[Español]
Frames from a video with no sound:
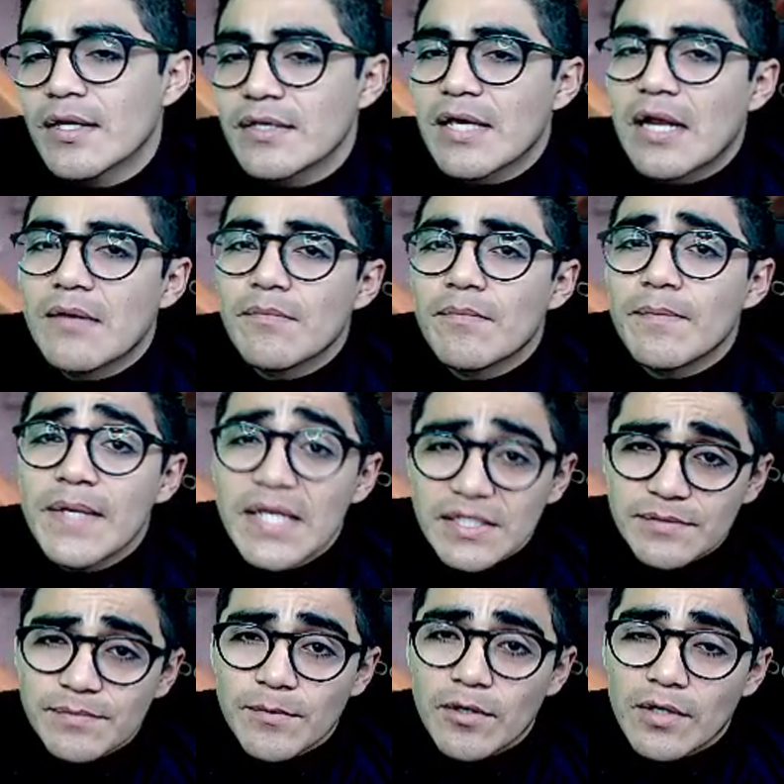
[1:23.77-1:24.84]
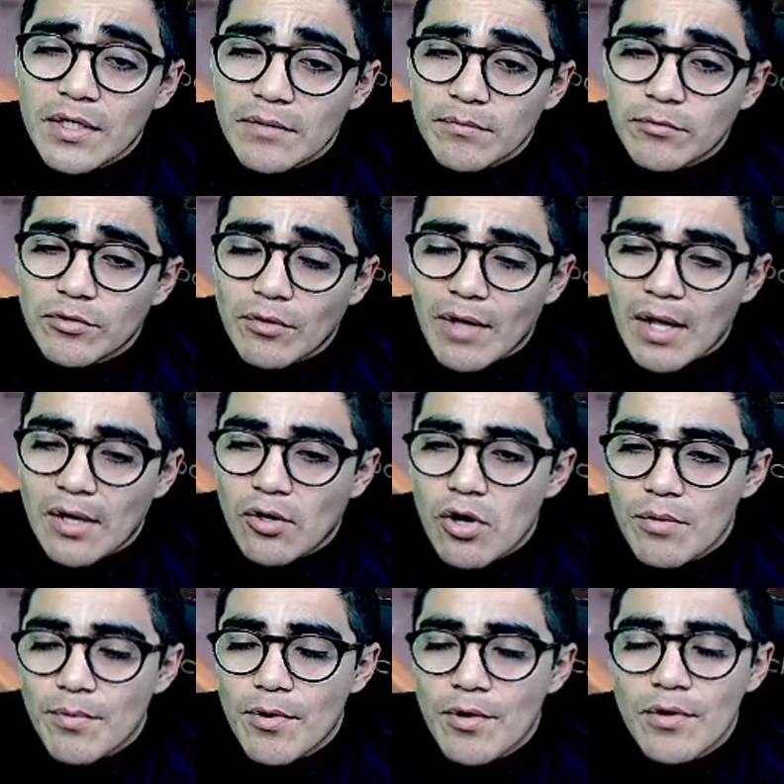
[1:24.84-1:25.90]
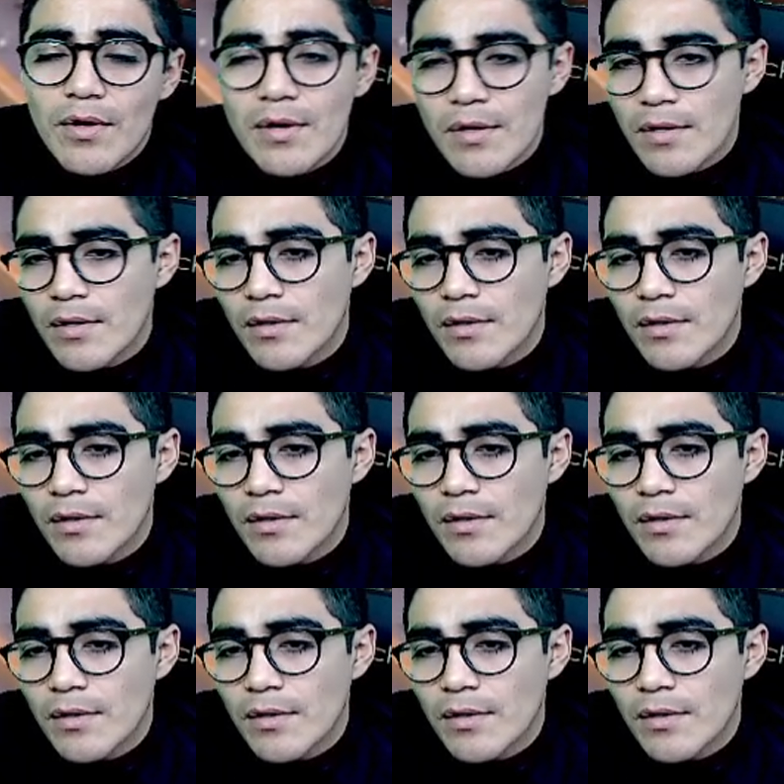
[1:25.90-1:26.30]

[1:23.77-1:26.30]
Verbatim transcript: y el mismo Edmundo Jacobo